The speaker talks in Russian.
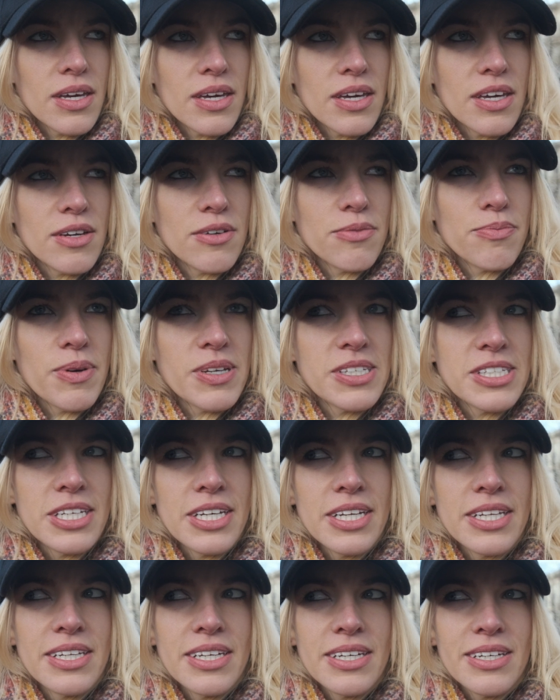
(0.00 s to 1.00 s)
и
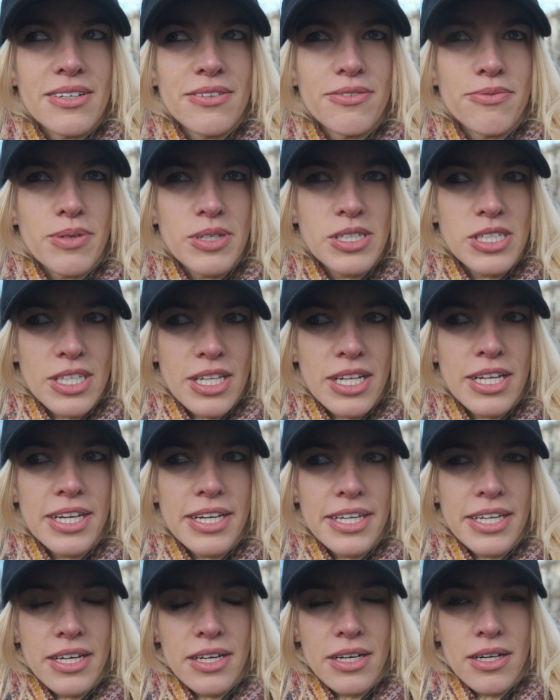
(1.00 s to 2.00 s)
последнее
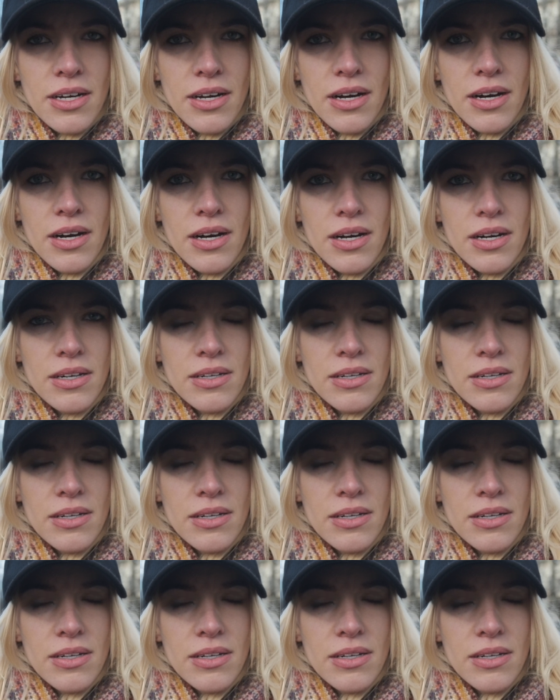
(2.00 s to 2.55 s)
впечатление о